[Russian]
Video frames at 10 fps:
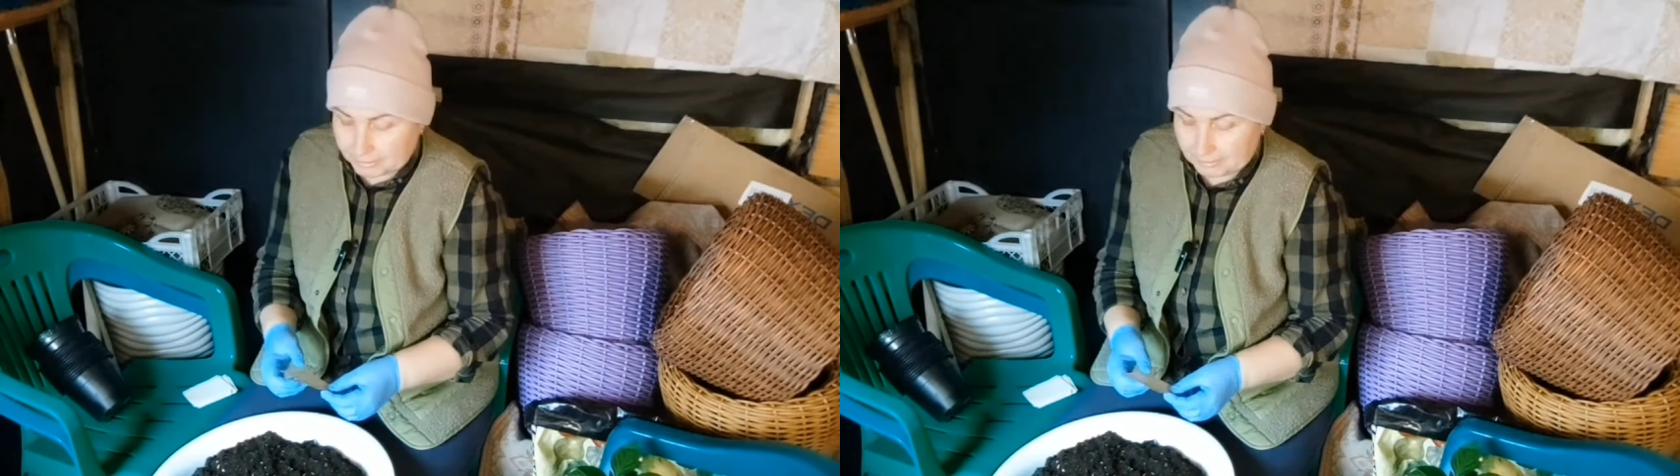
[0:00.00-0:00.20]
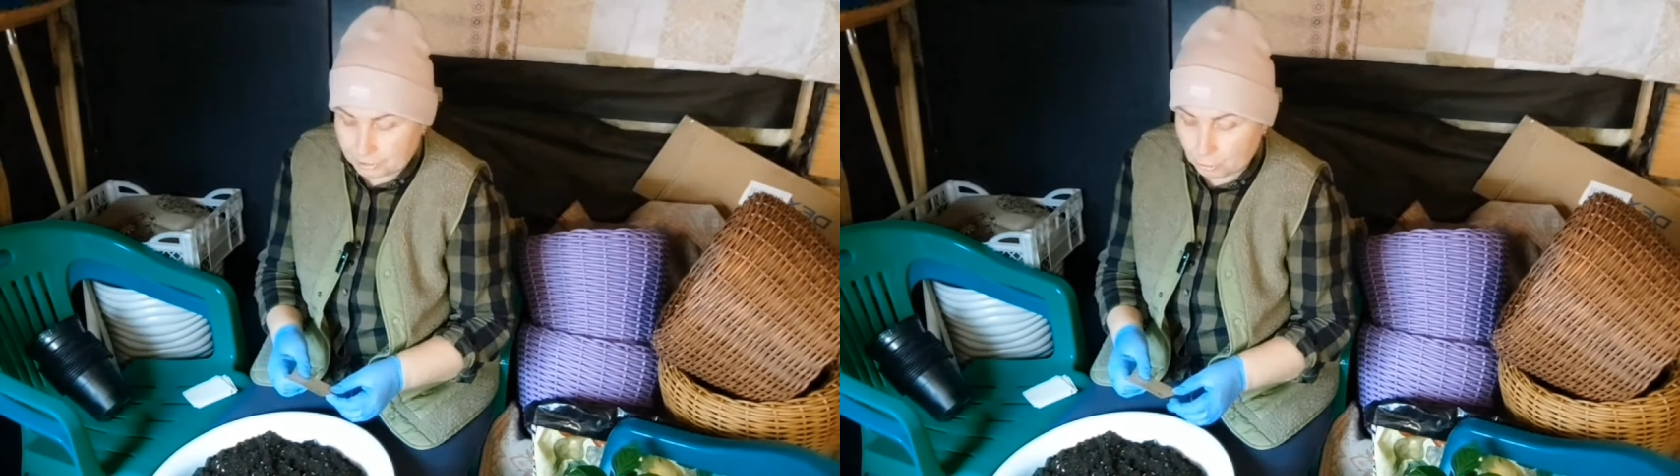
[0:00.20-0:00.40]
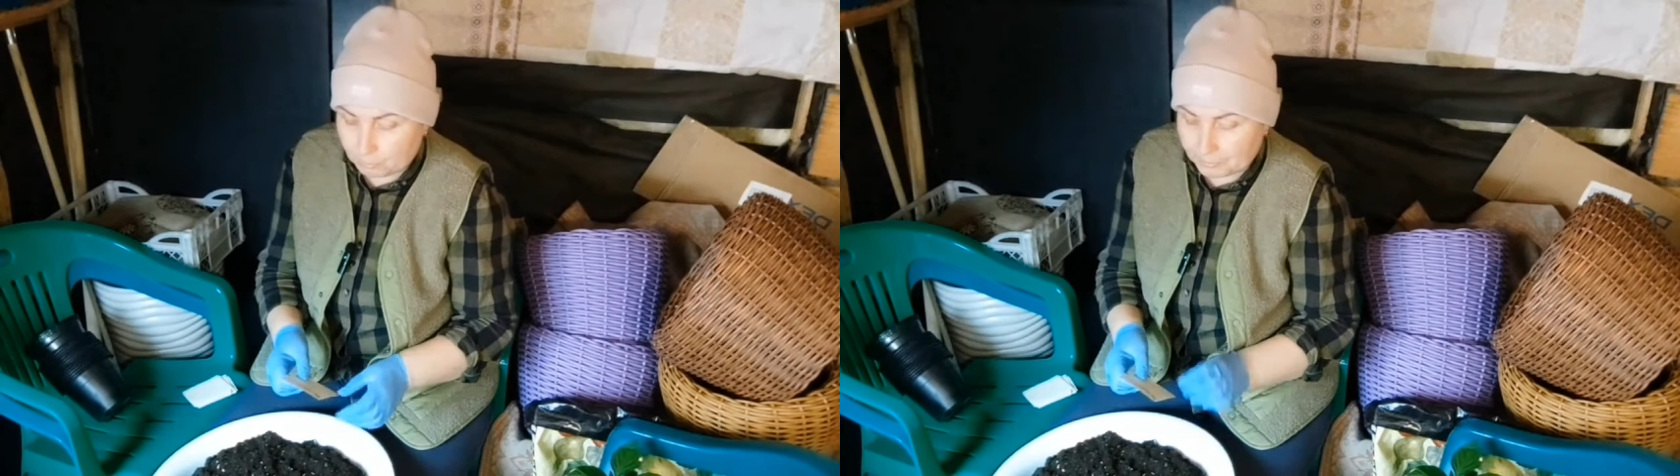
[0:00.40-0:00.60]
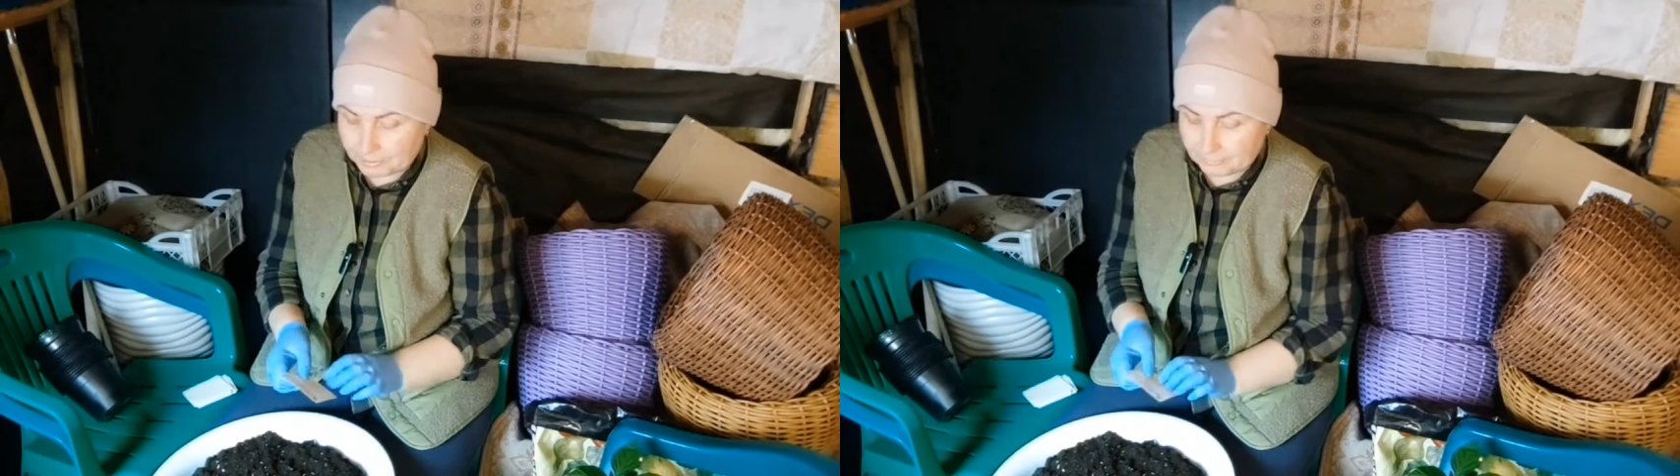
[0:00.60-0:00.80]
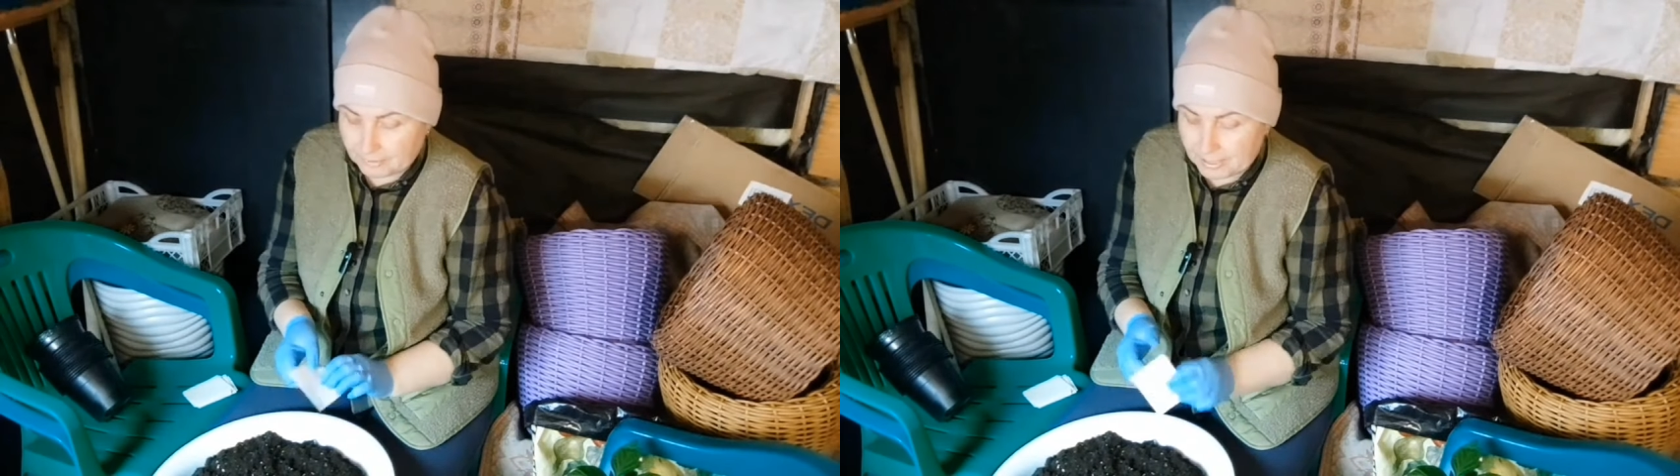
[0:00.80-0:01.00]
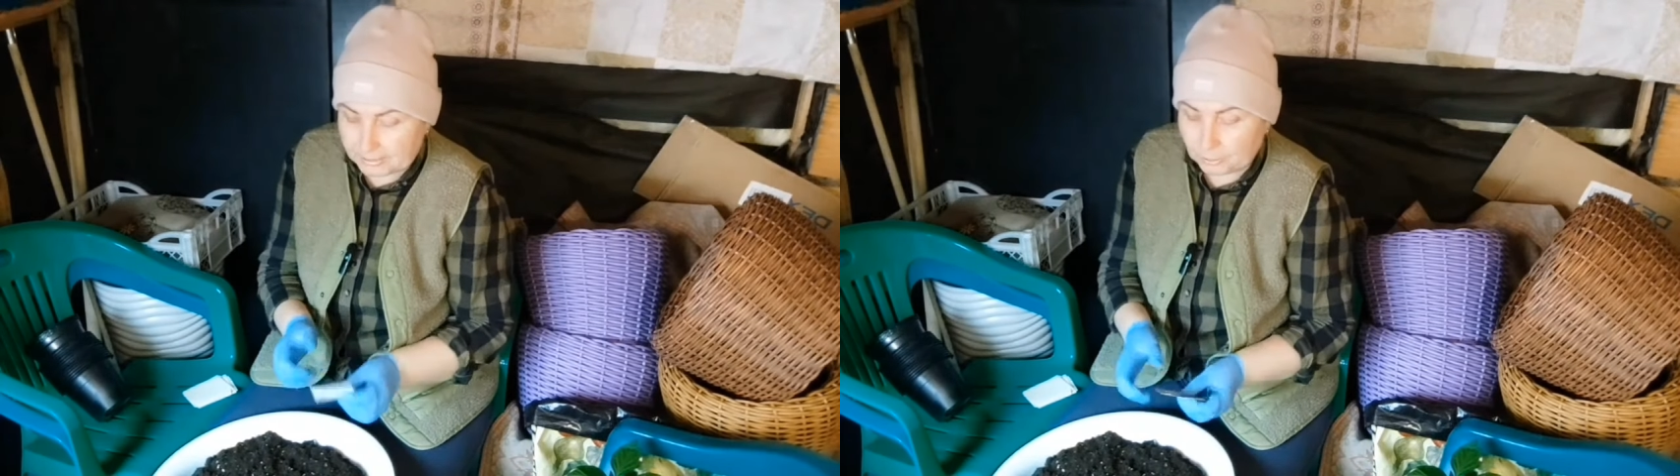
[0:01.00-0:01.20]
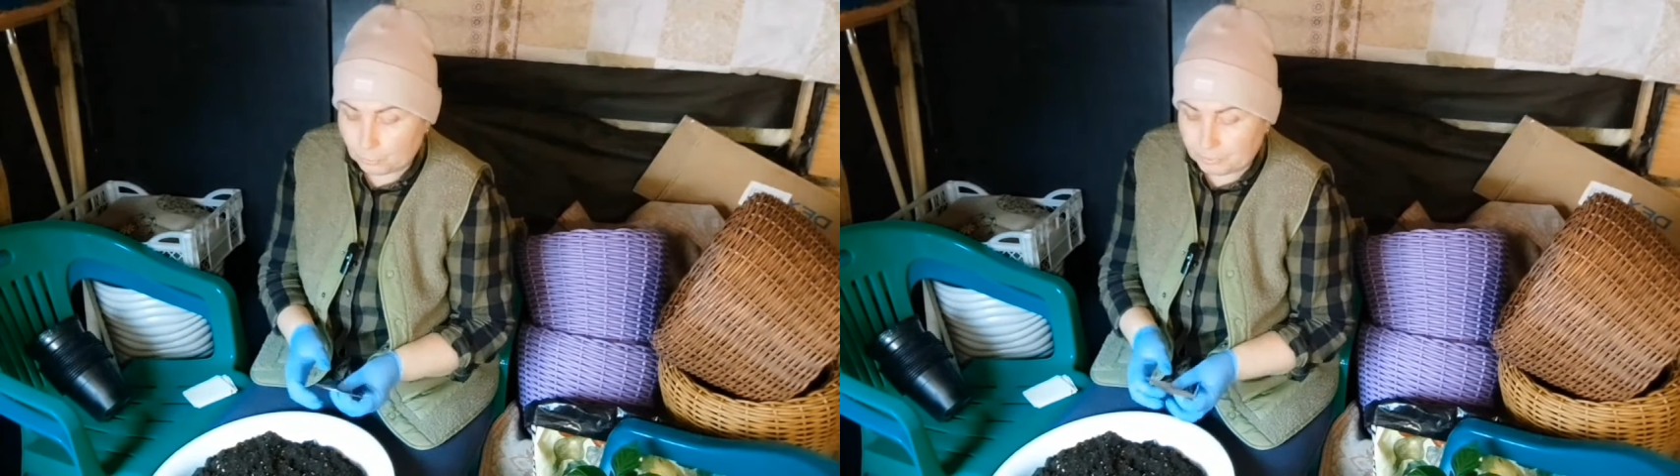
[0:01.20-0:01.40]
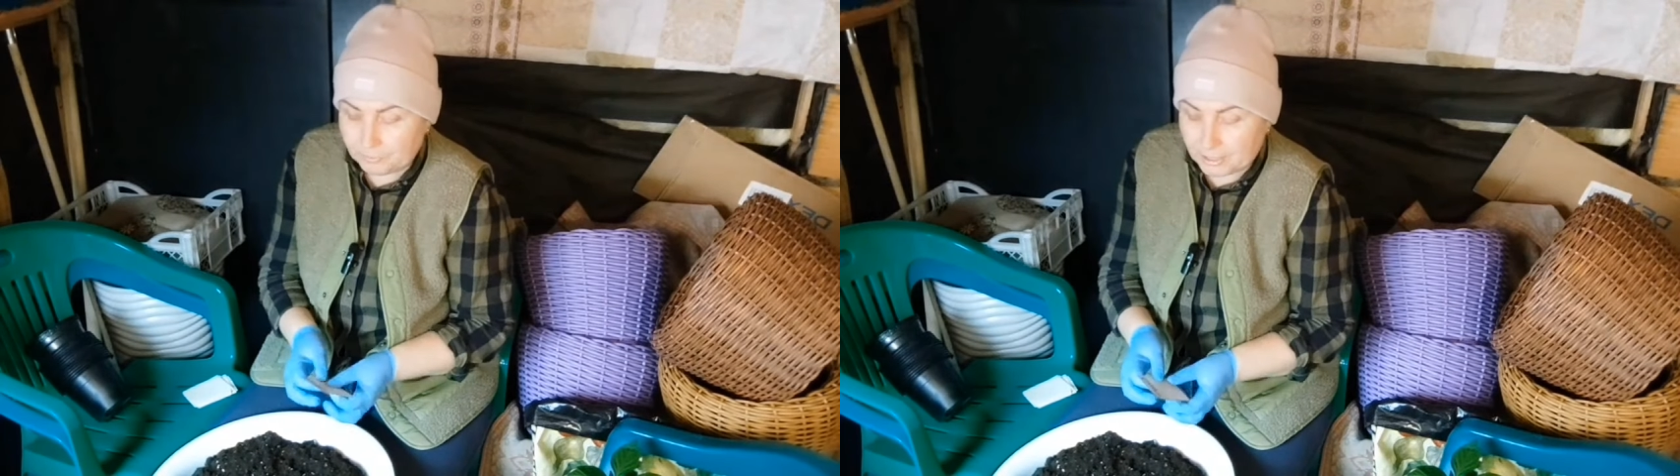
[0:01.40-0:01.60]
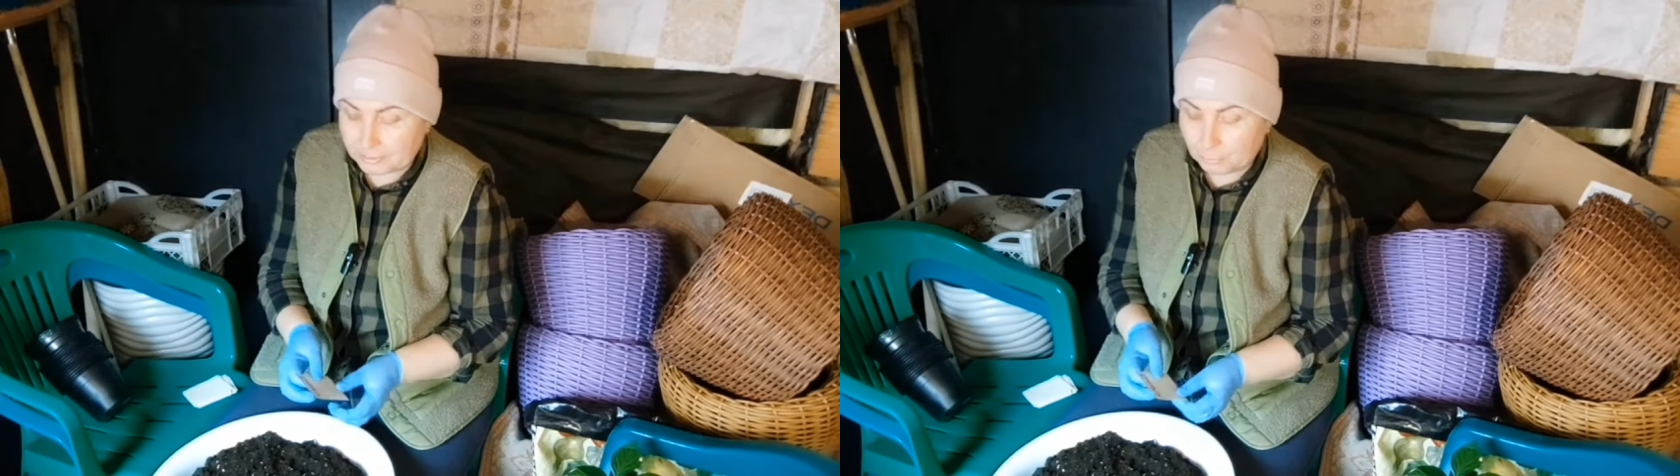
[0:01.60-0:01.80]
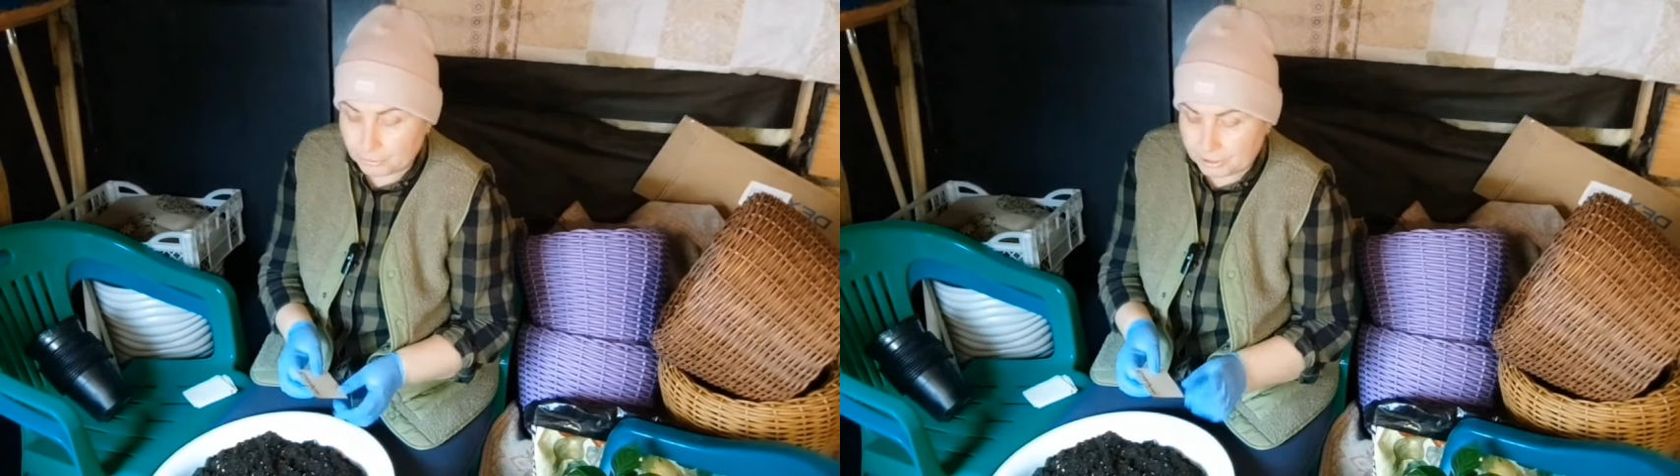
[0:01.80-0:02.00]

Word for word: что она все проливает и убивает